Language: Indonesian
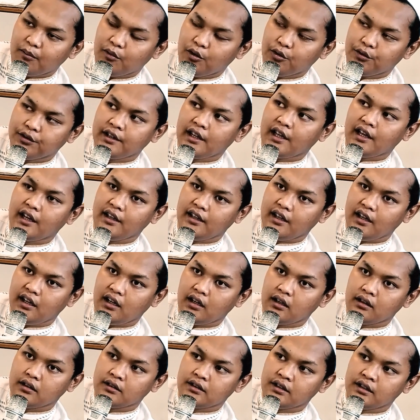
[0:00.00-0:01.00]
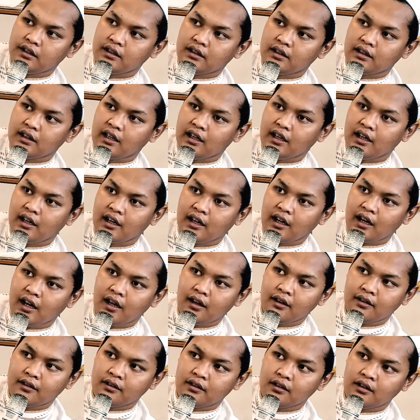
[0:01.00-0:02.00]
Mau sayang, cinta,
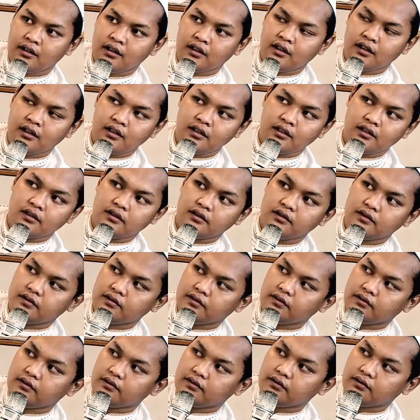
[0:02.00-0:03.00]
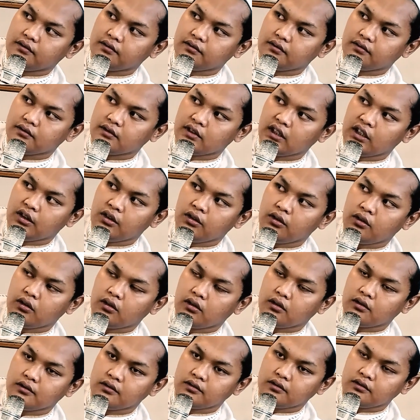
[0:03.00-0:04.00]
kasih itu
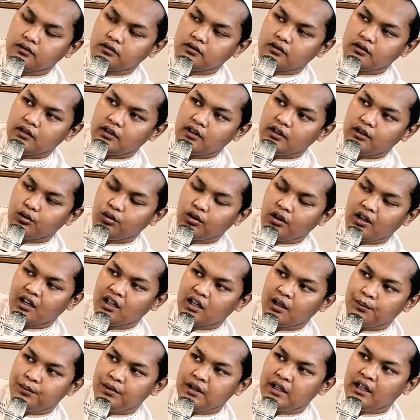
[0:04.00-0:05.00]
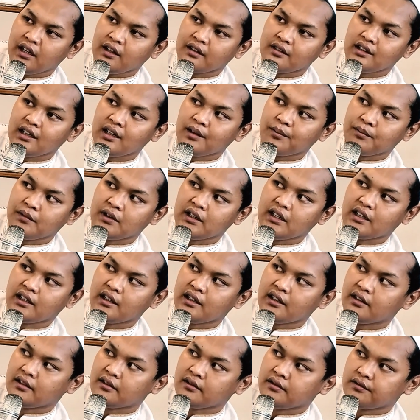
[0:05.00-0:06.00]
kurang lebihnya sama
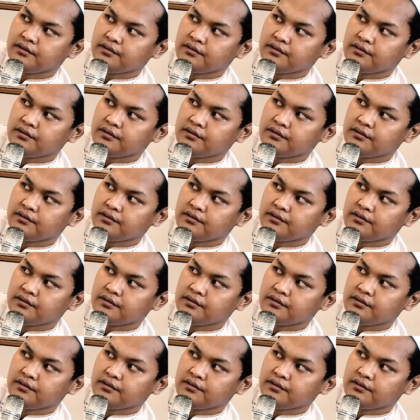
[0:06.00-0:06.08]
ya.